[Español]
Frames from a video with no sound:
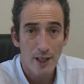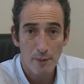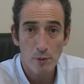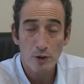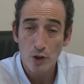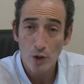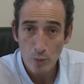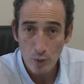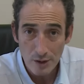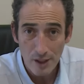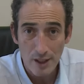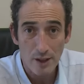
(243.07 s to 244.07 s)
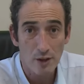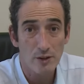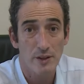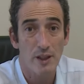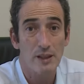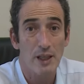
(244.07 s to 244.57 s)
Hemos sido muy serios
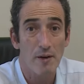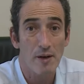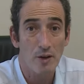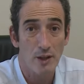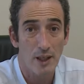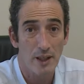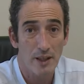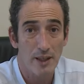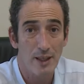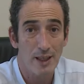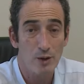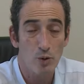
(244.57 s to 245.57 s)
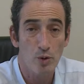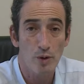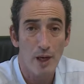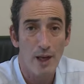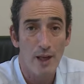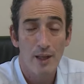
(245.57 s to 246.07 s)
en el trabajo en la
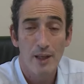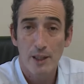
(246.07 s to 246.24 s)
legislatura,